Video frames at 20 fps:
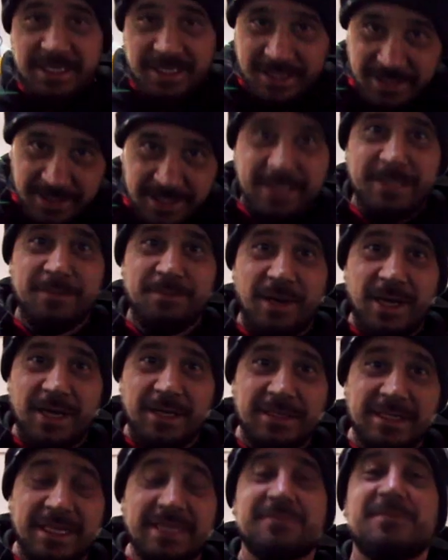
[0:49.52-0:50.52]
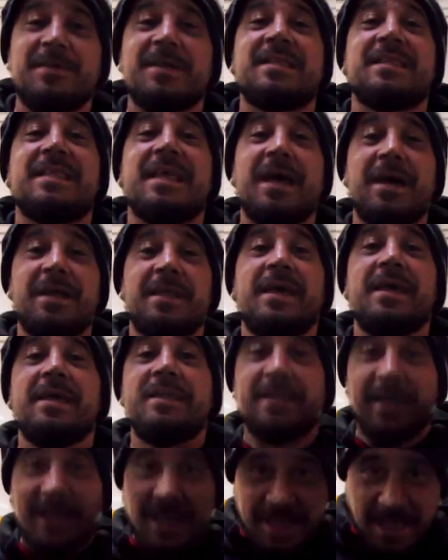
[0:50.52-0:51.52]
ich nicht machen, das wird der, der
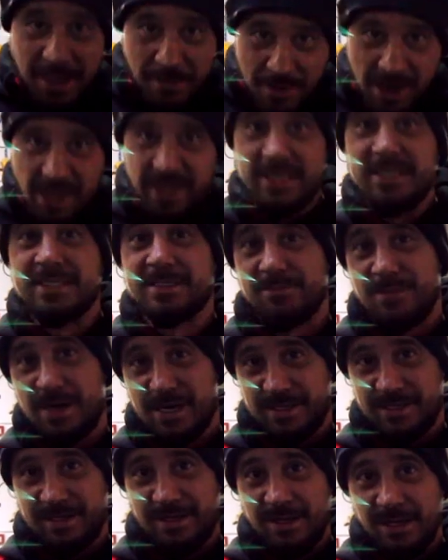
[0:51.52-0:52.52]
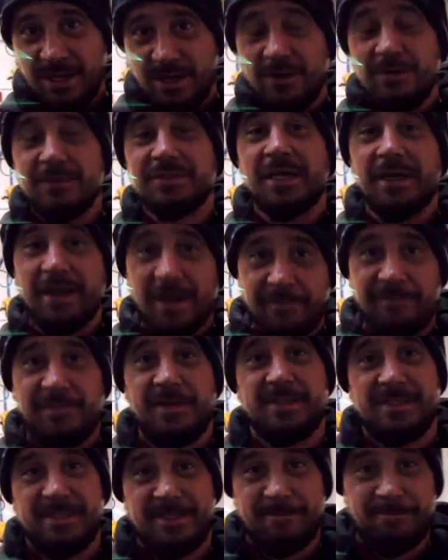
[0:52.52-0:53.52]
hinter der Kamera ist, machen, unser
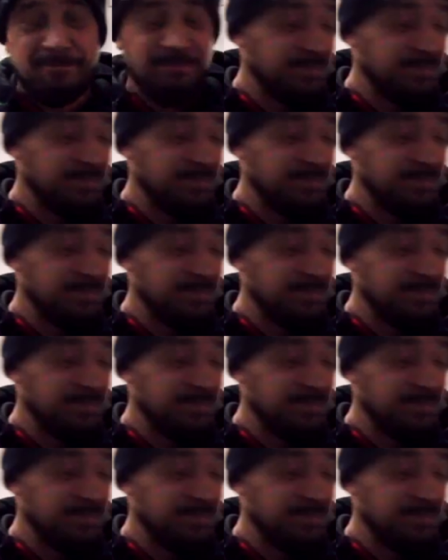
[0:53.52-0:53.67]
Rafet.